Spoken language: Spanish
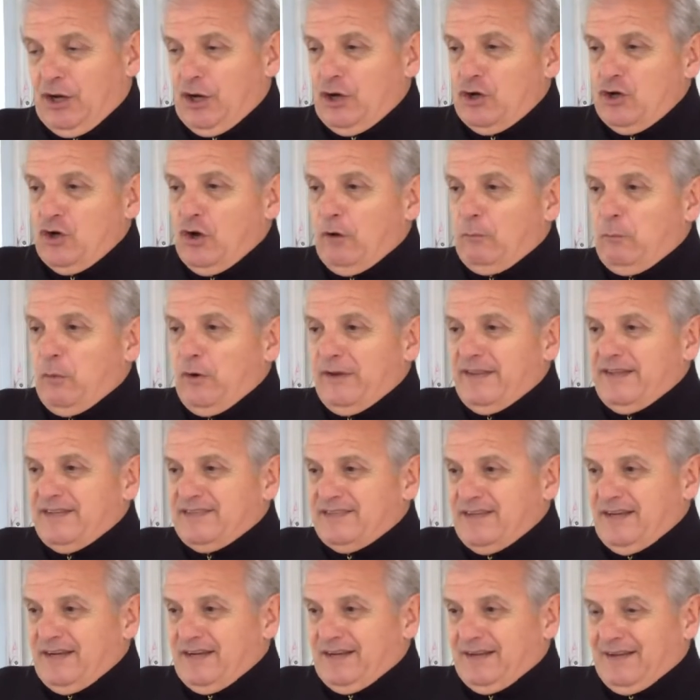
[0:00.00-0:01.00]
No puede
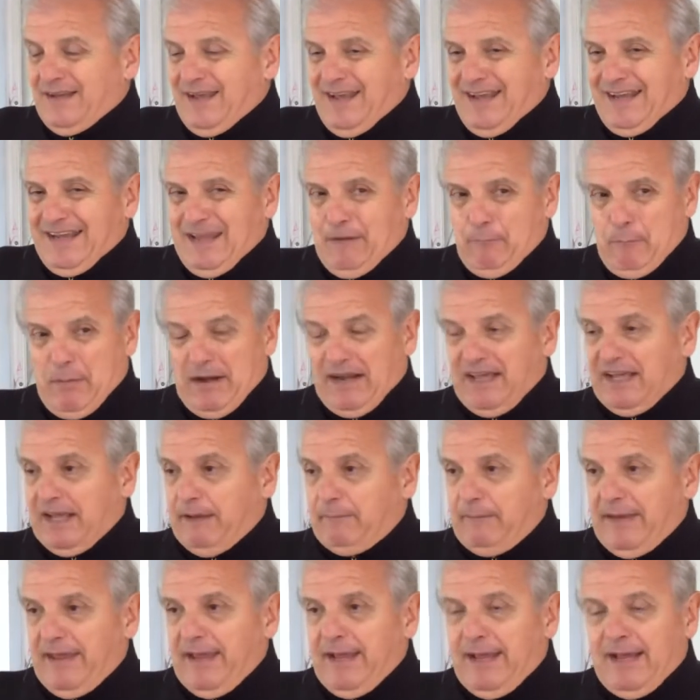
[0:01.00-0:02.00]
ser que para que
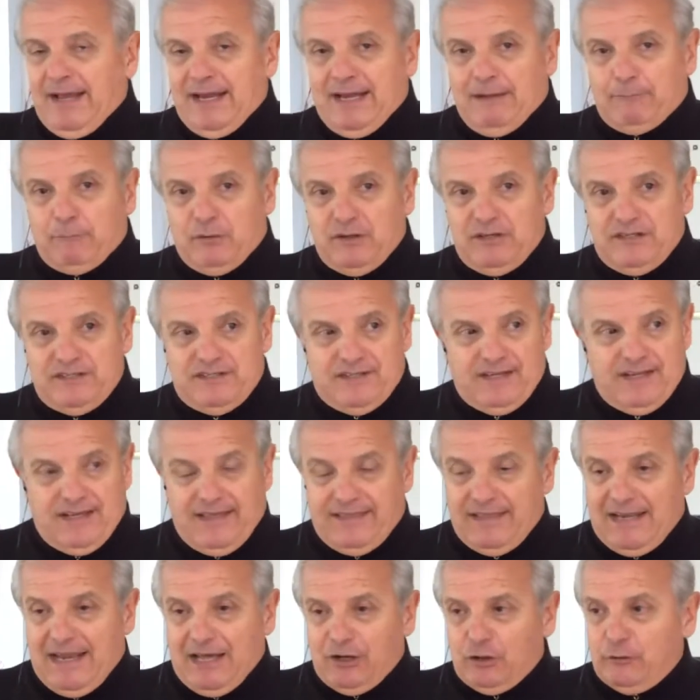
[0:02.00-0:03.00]
venga la policía
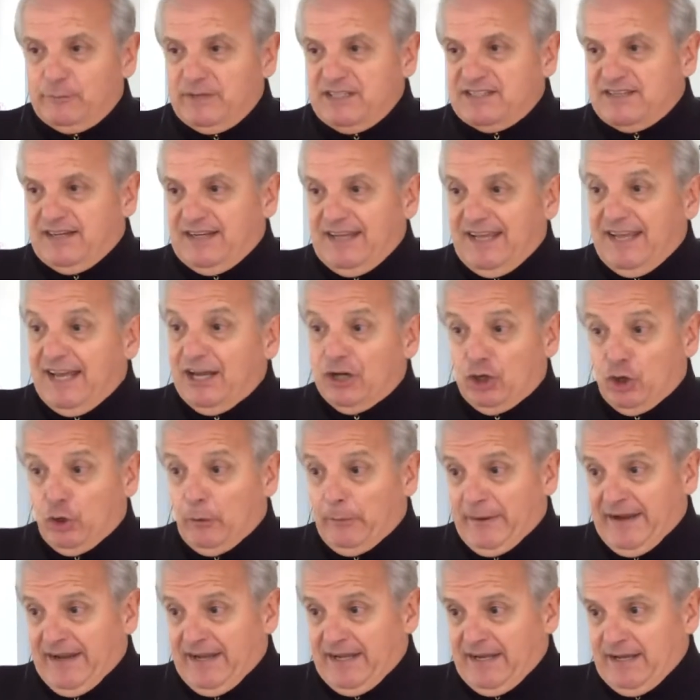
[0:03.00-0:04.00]
de la comisaría
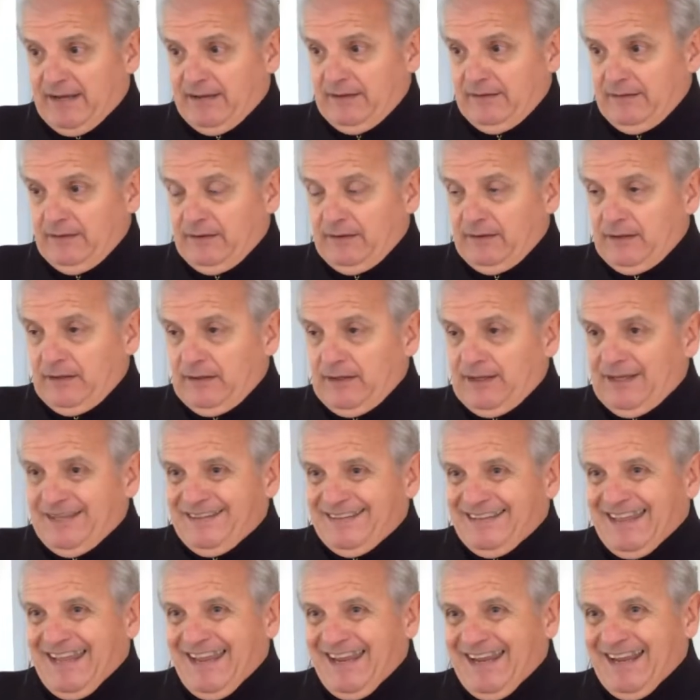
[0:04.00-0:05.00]
novena
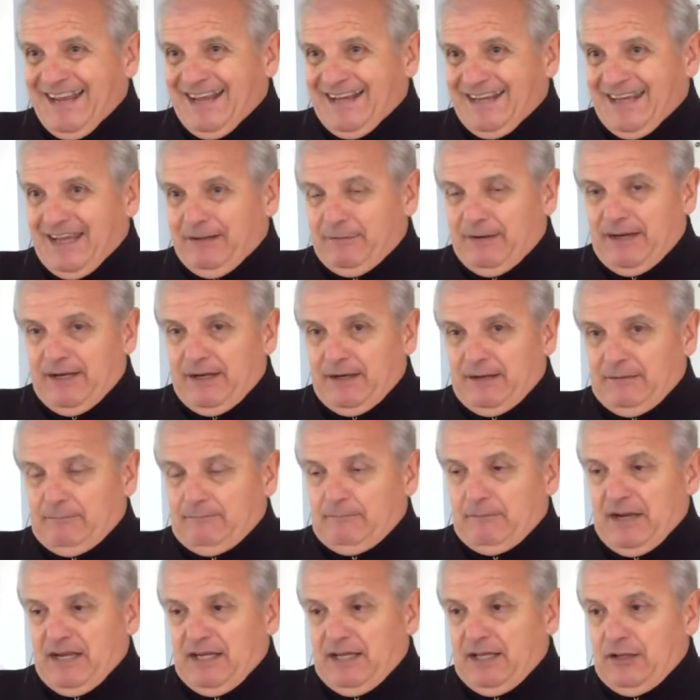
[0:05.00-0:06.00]
tenga que haber
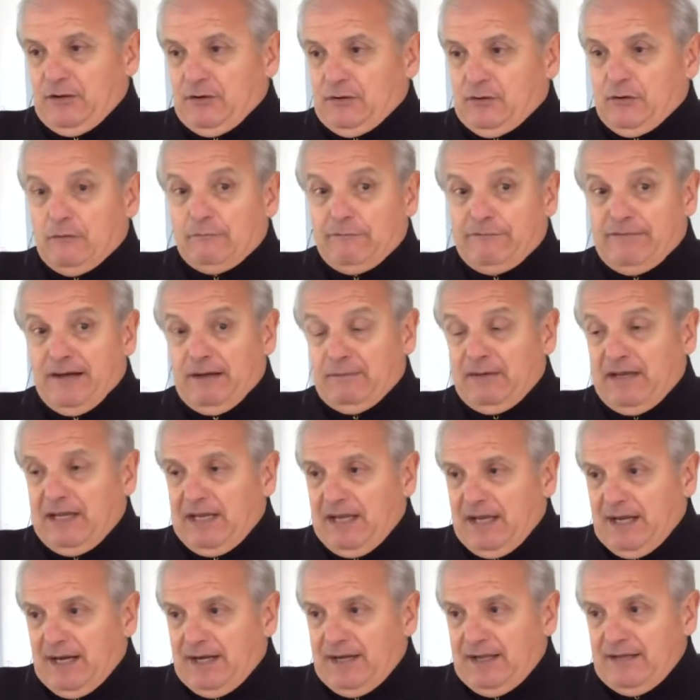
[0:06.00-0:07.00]
venido con
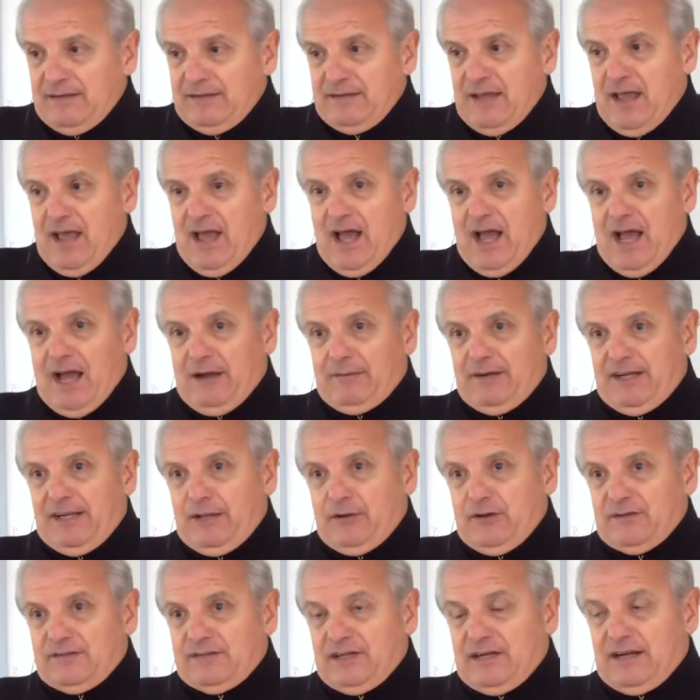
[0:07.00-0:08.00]
familiares, haber
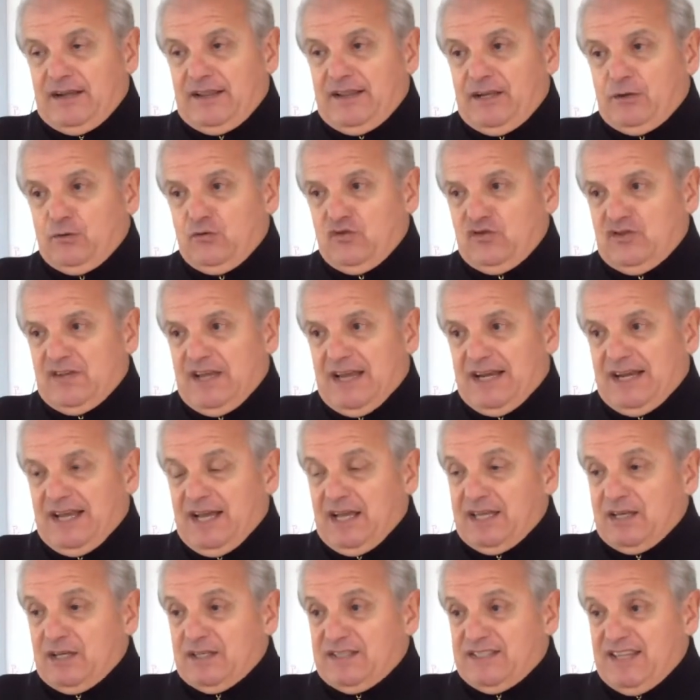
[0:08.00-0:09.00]
ido a hacer la denuncia a las
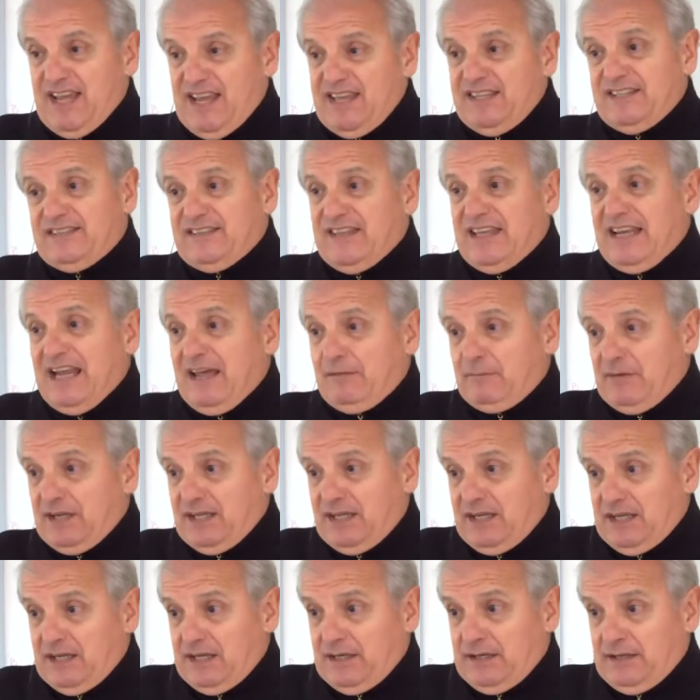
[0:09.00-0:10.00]
6 de la
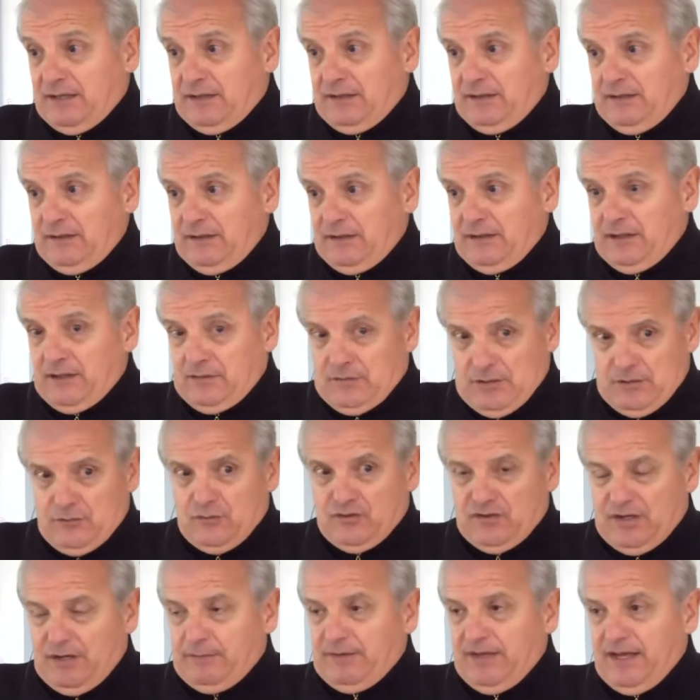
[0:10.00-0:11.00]
mañana, cuando
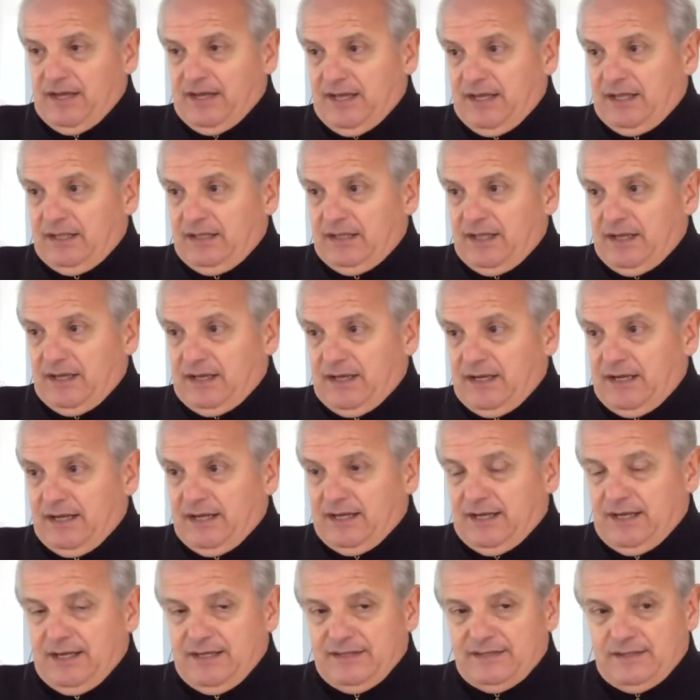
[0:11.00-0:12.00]
ya había gente acá en la
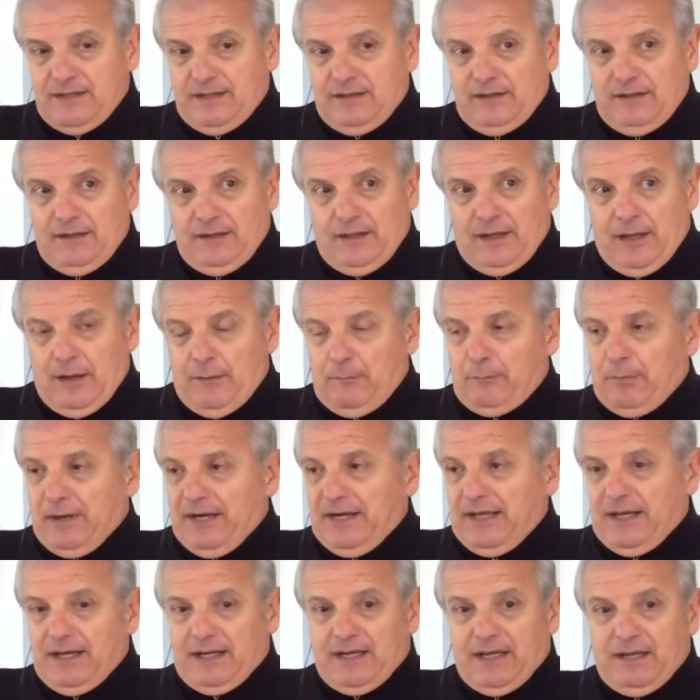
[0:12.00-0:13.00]
casa,
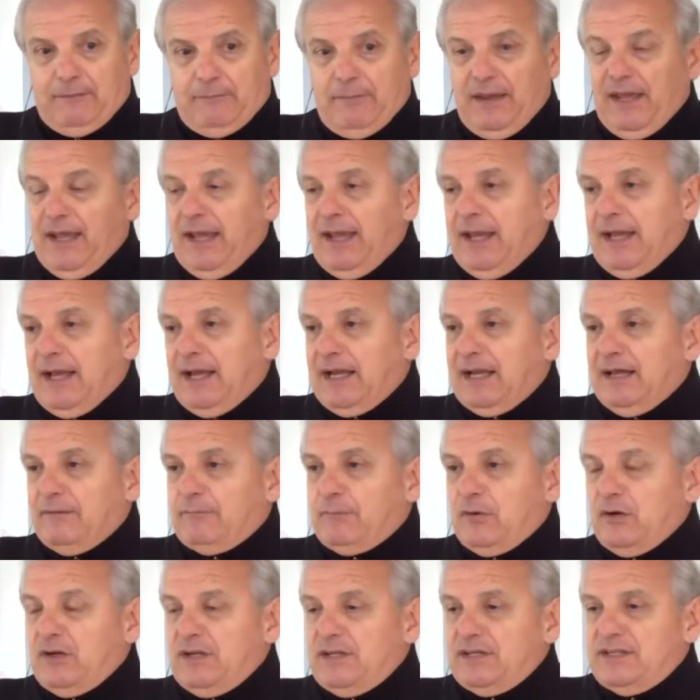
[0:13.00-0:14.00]
para que venga la
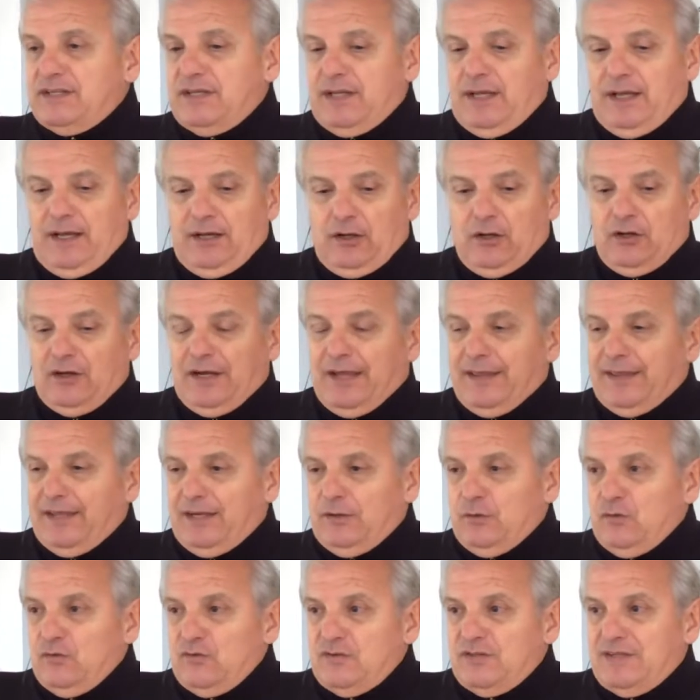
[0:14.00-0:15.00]
policía con la
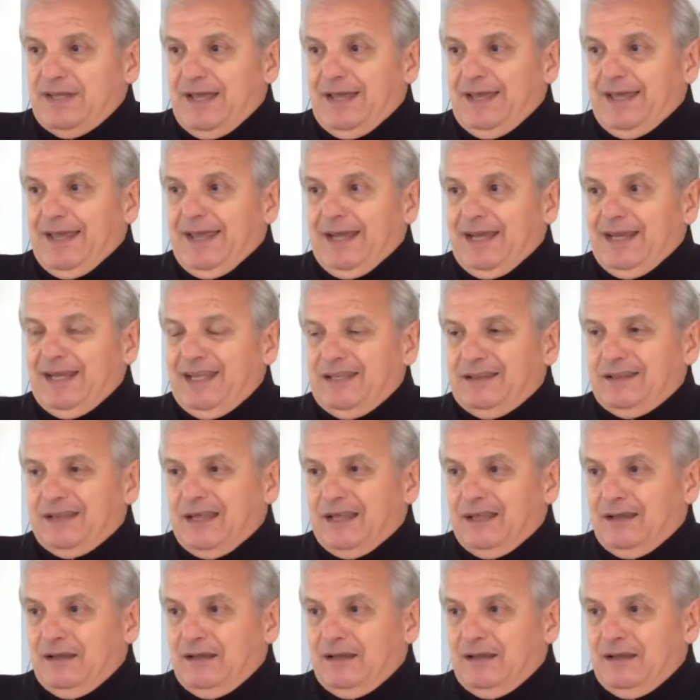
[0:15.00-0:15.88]
denuncia escrita.